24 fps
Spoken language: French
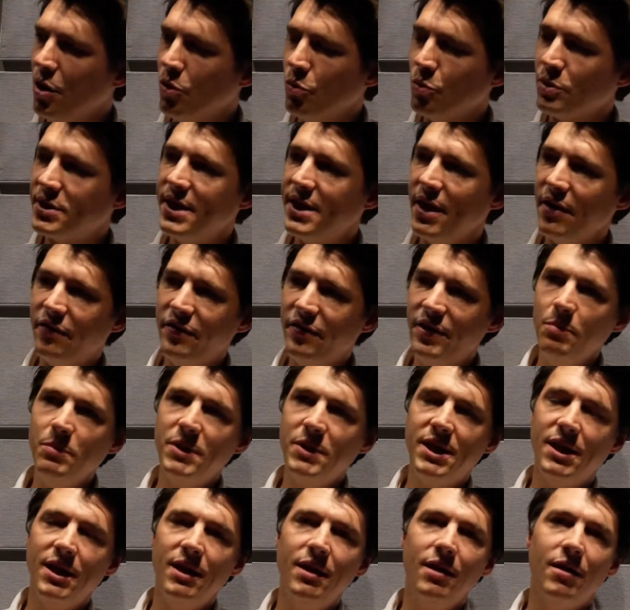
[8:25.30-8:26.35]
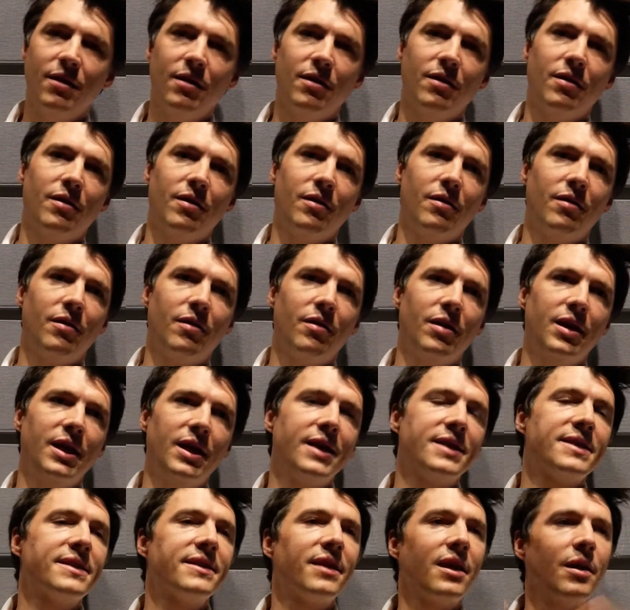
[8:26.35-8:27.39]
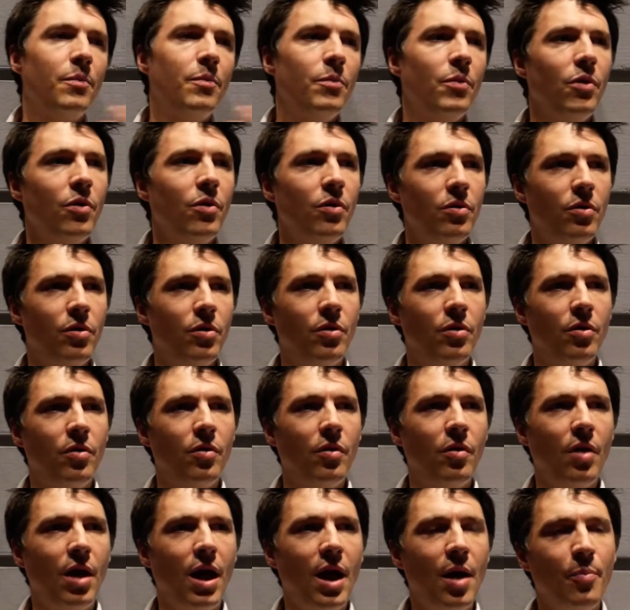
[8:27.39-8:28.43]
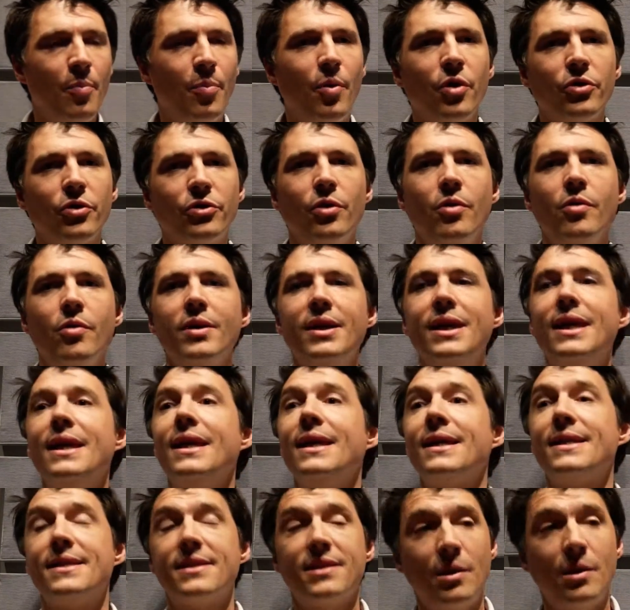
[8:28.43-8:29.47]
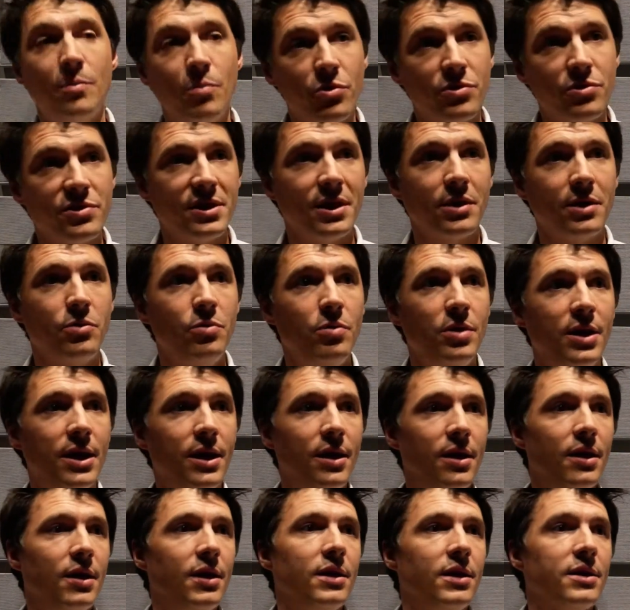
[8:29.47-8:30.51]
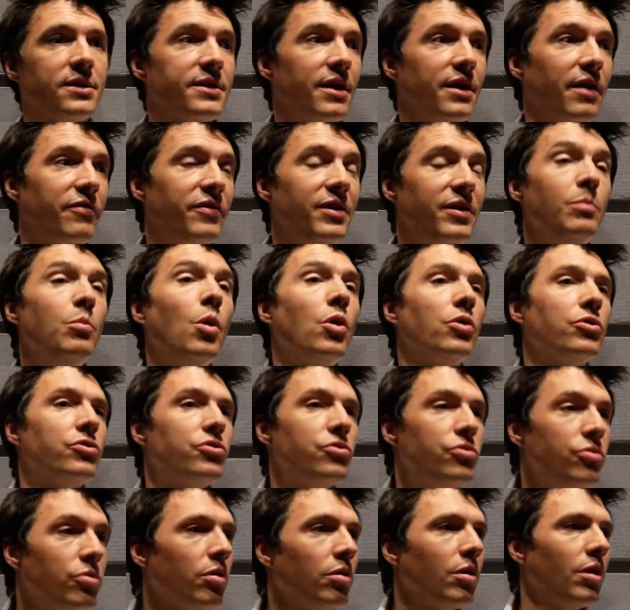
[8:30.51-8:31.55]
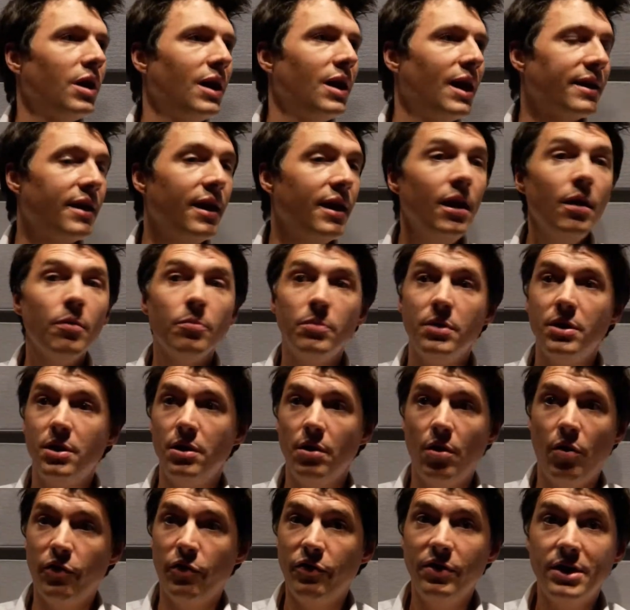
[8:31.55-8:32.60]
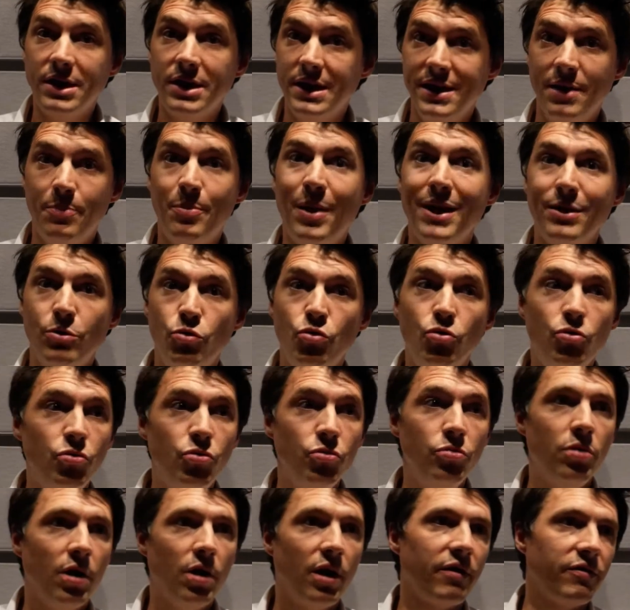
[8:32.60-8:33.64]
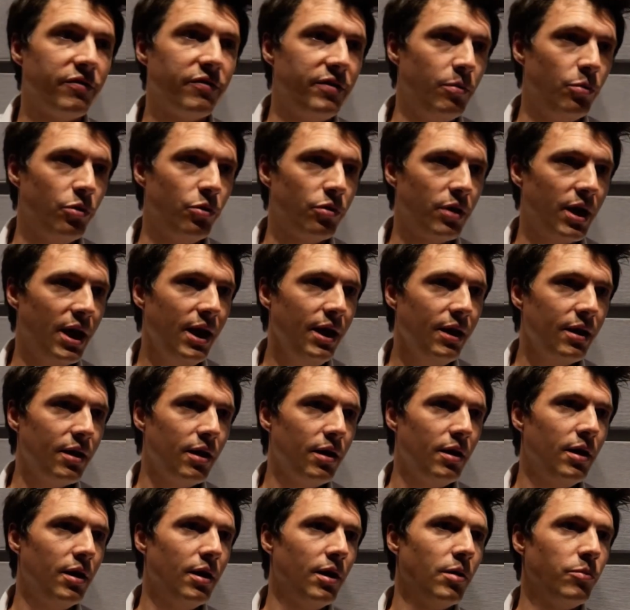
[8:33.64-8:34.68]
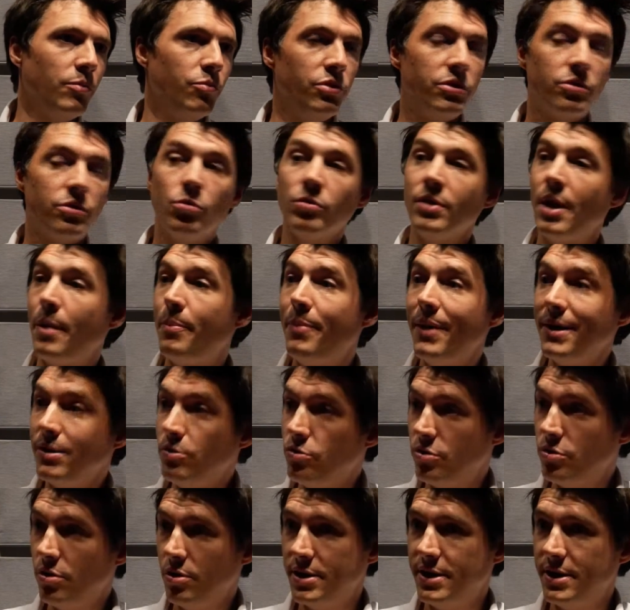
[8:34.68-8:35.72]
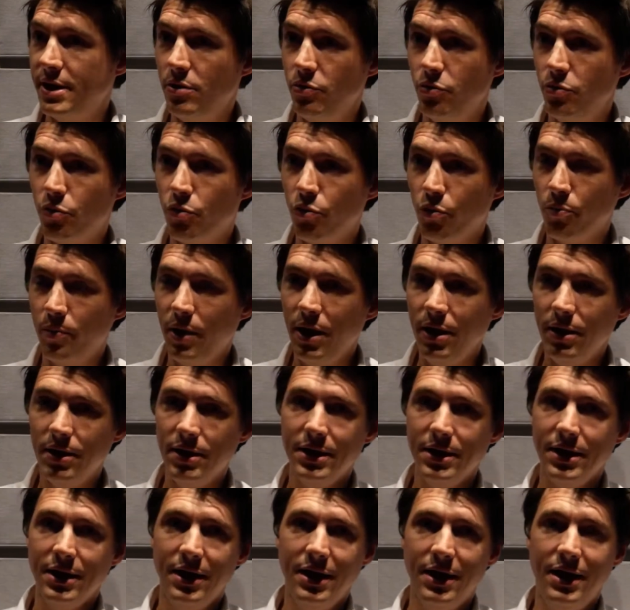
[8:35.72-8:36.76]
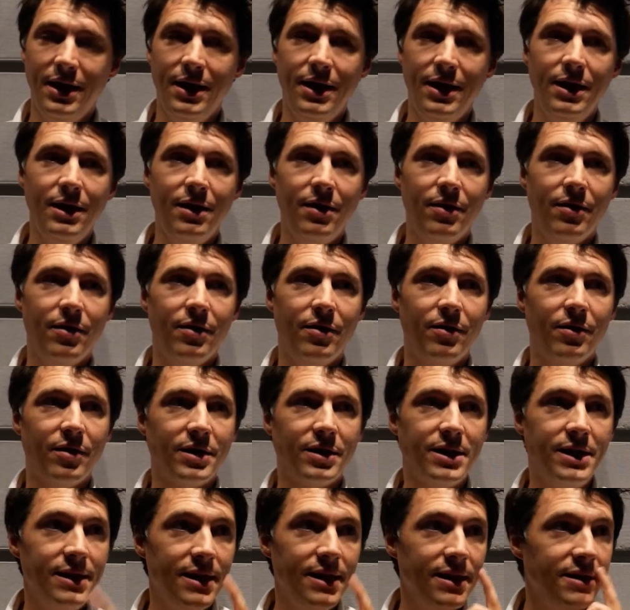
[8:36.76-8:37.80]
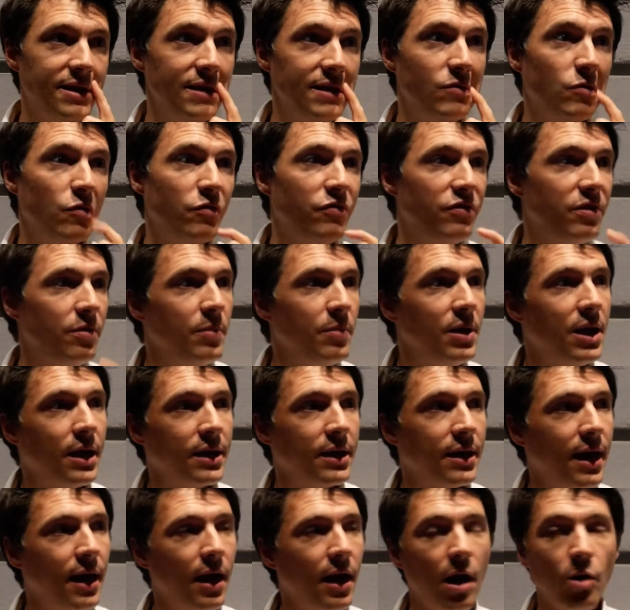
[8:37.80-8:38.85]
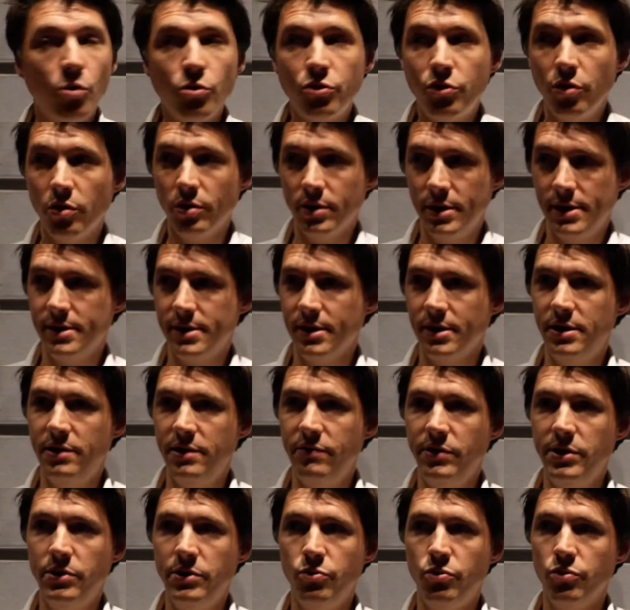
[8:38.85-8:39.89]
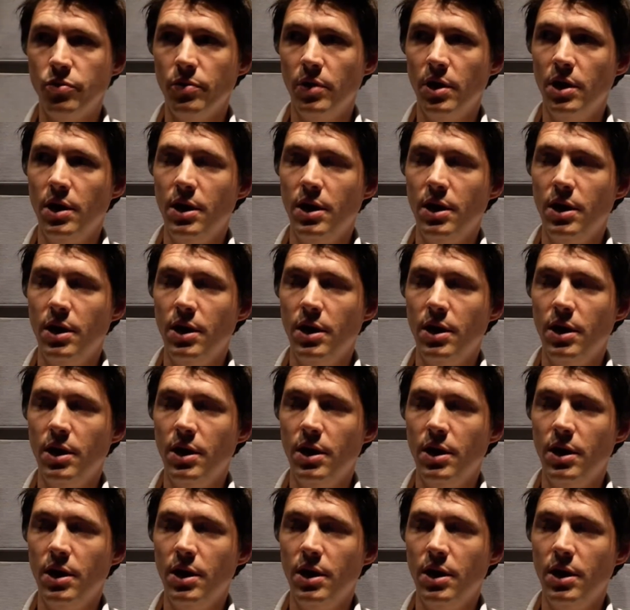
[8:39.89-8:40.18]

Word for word: Donc c'est un film qui est extrêmement important et extrêmement singulier. C'est un film sur la guerre, mais en fait qui n'est pas du tout un film de guerre, puisqu'on n'a pas une seule scène de combat, et euh, qui décide de filmer la guerre à hauteur des individus.